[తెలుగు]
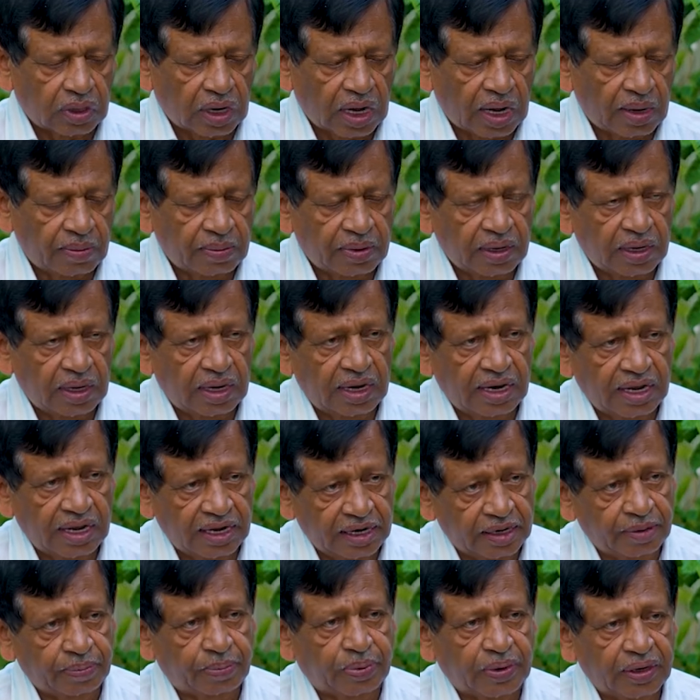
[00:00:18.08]
ఆమె
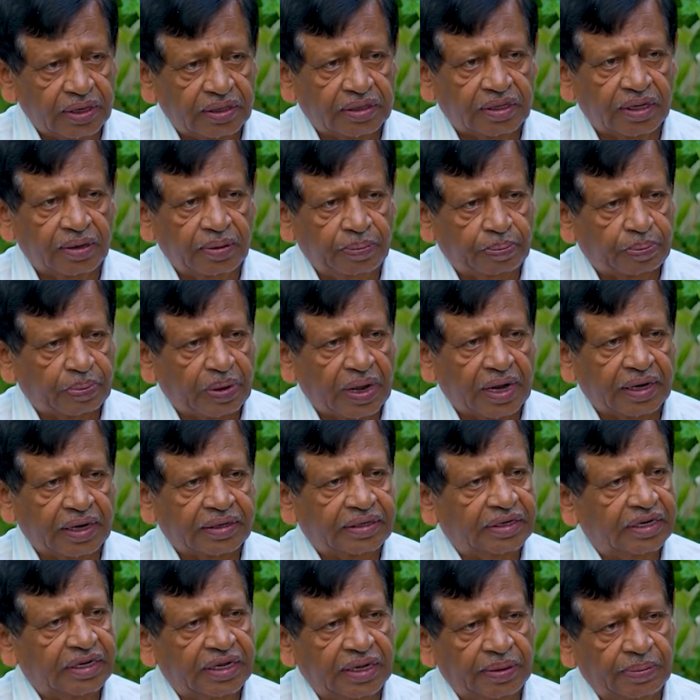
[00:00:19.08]
లేనప్పుడైతే
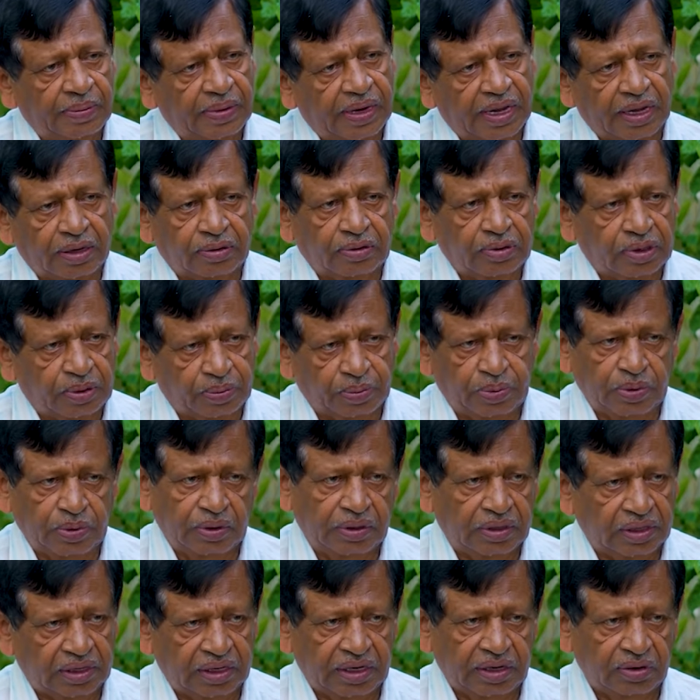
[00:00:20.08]
పార్టీ ఏం లేకుండా
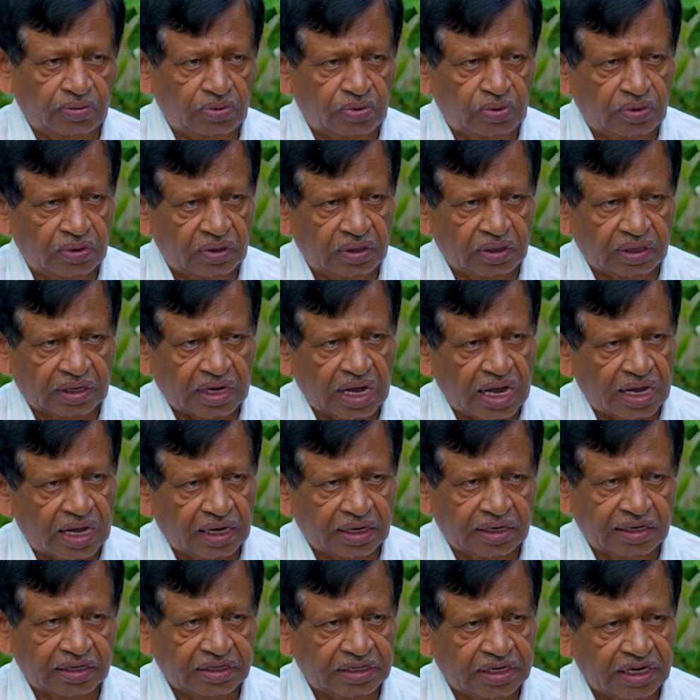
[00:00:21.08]
పోయింది ఇంకా
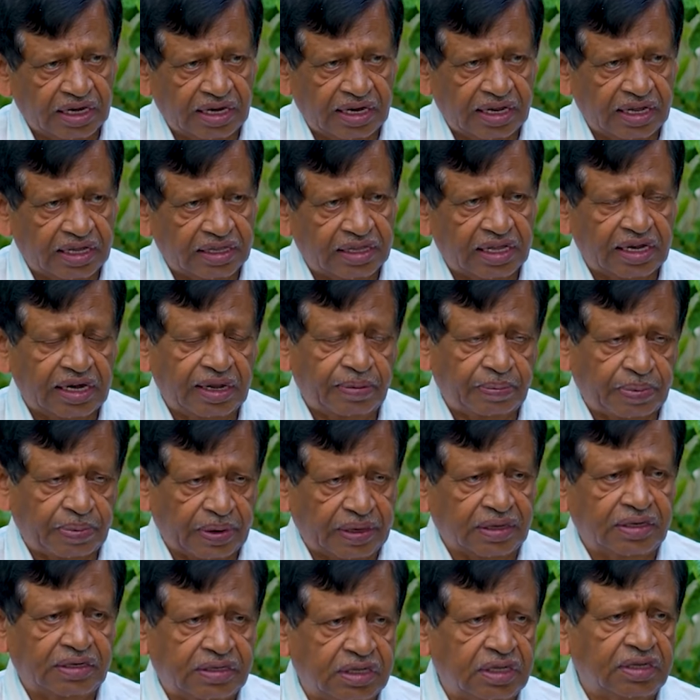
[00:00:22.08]
కాంగ్రెసే లేదనే
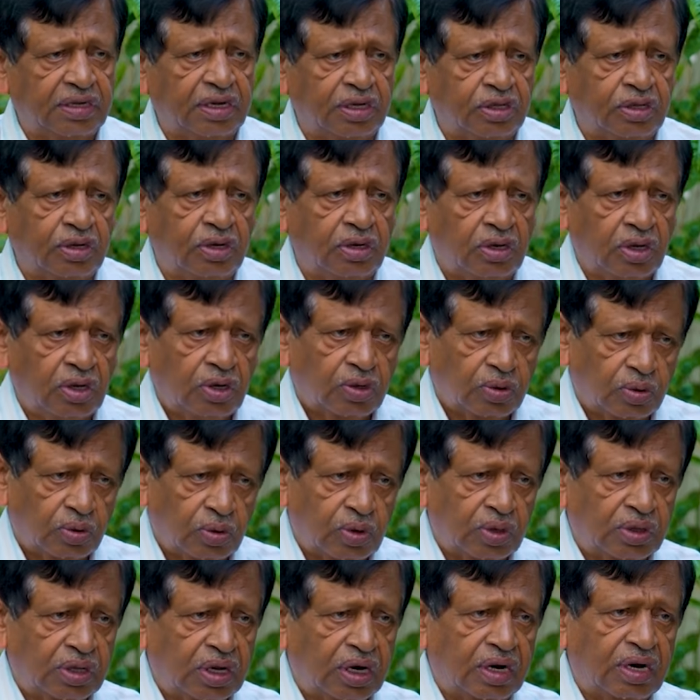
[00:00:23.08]
పరిస్థితి ఏదో
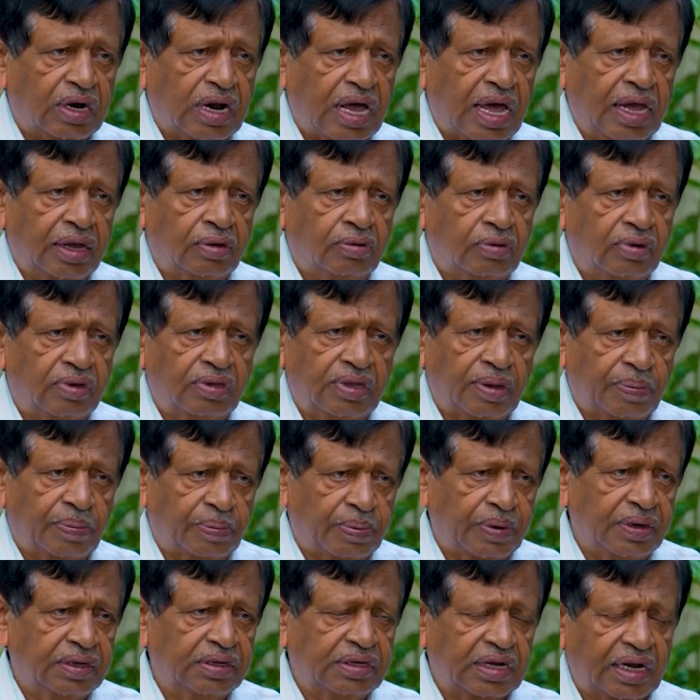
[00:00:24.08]
కొందరు నాయకులు
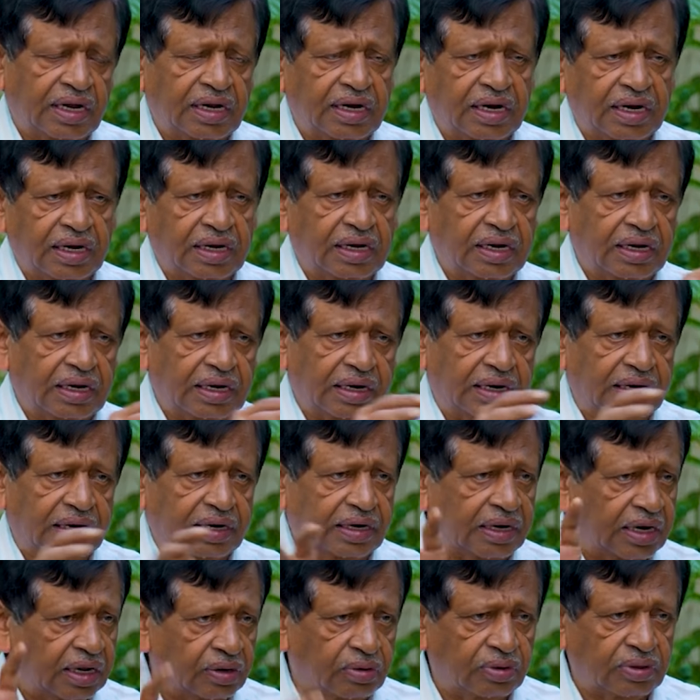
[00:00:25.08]
తప్ప నుంచి అక్కడక్కడక్కడ
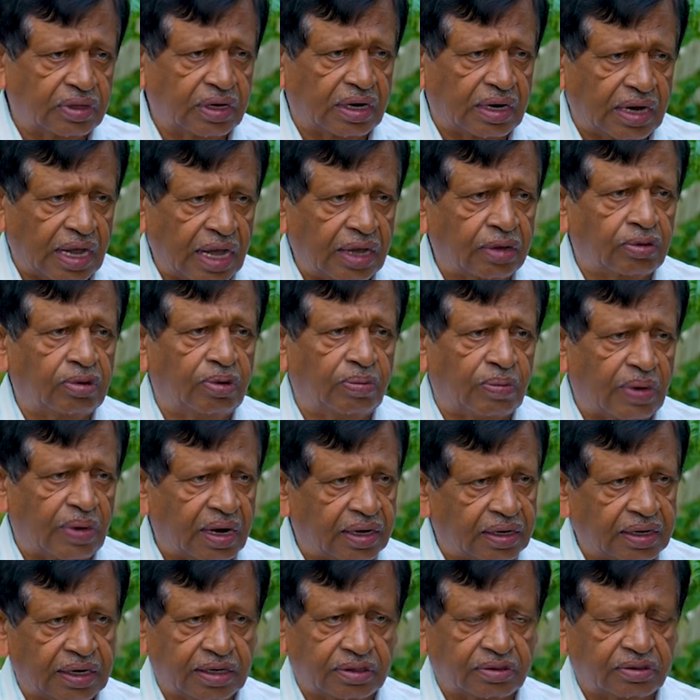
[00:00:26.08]
కొందరు నాయకులు
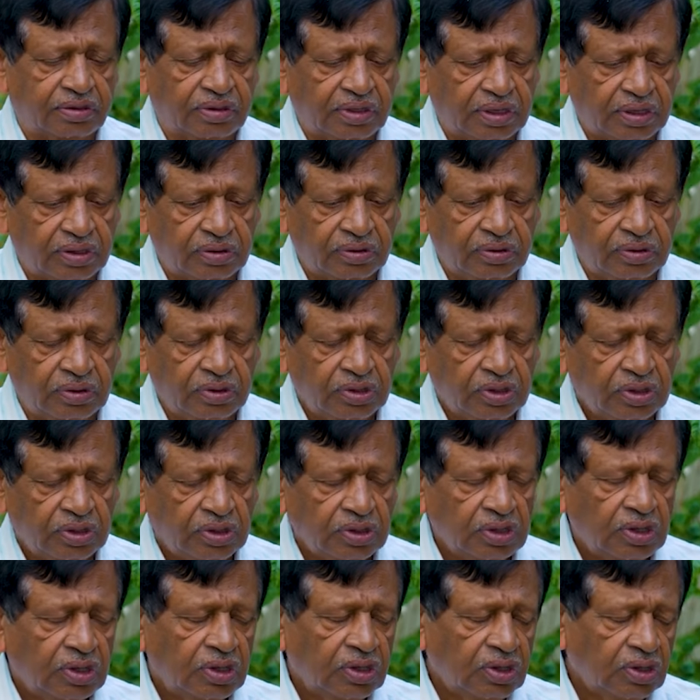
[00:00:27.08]
మాట్లాడుతున్నారు
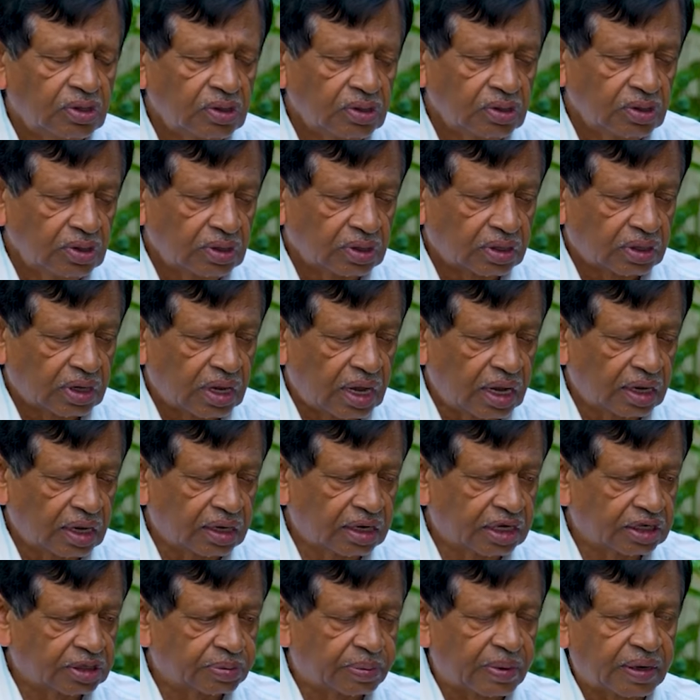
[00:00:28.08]

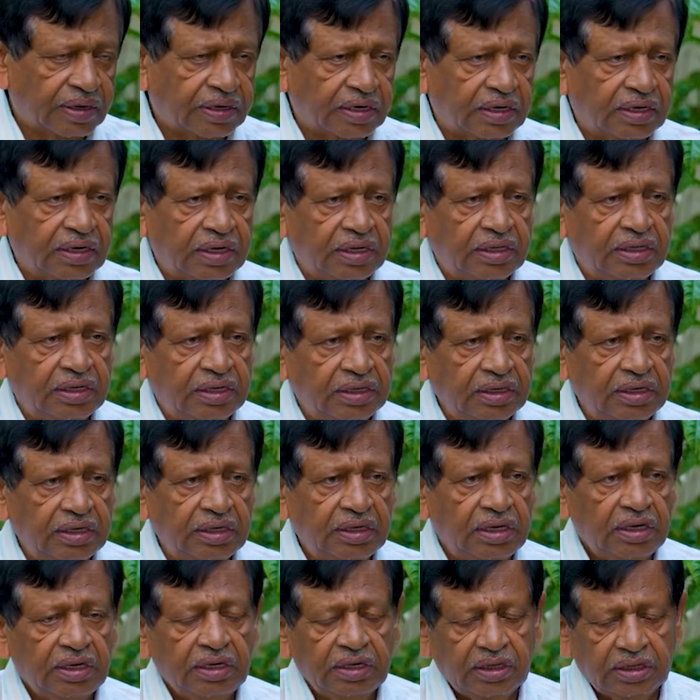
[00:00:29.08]
కాంగ్రెస్ పార్టీ అనేది
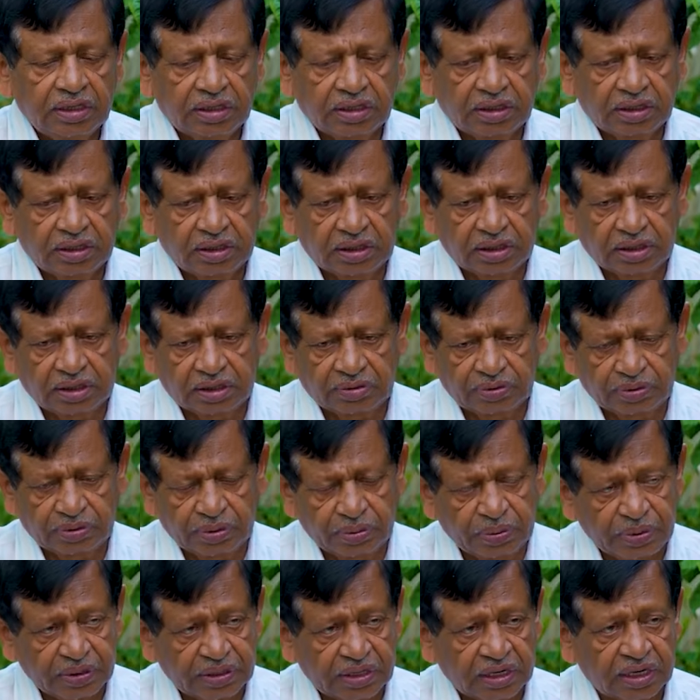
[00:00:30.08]
ఈ
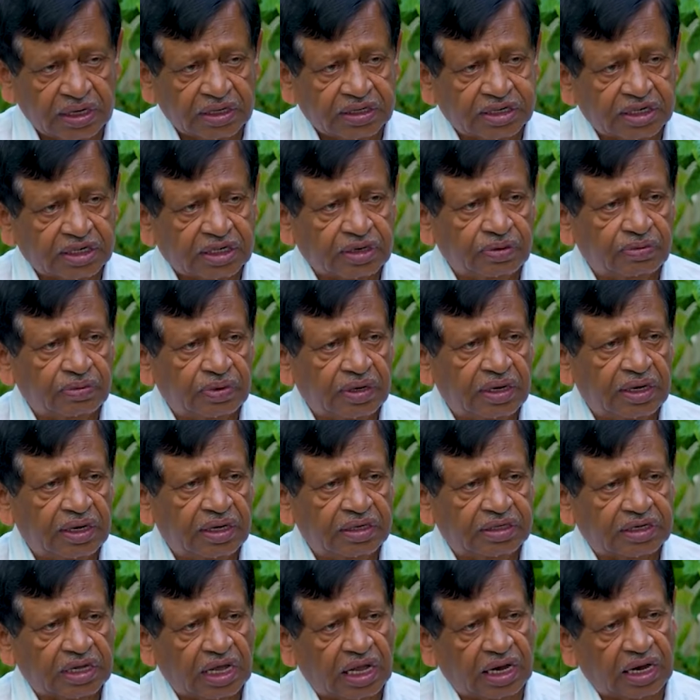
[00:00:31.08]
విభజన చట్టం వల్ల
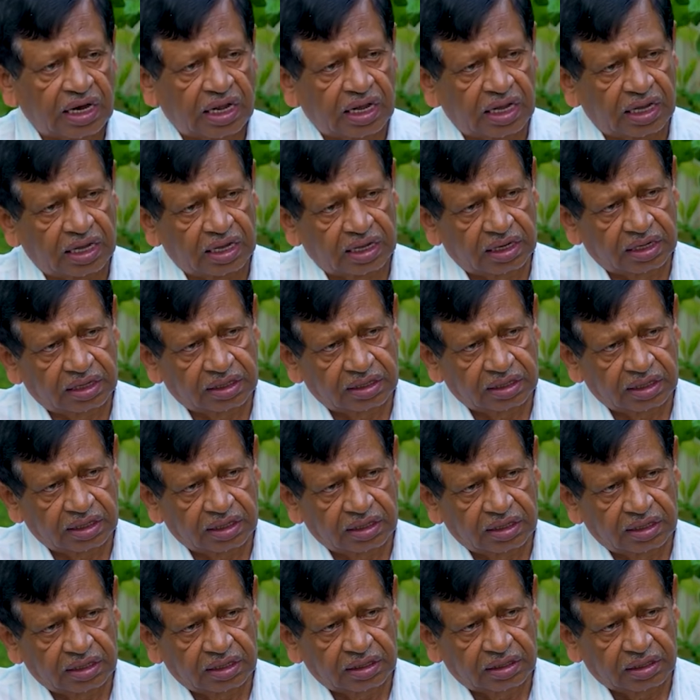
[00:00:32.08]
చాలా
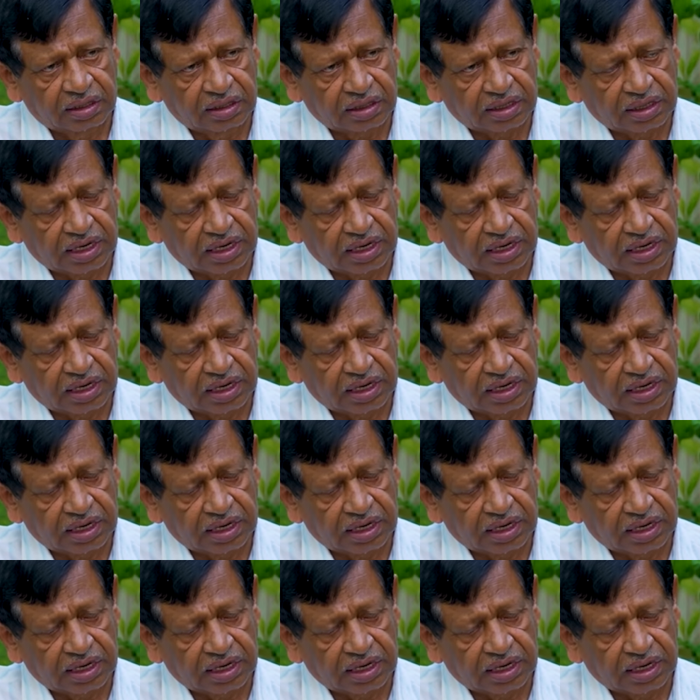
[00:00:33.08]
నష్టపోయింది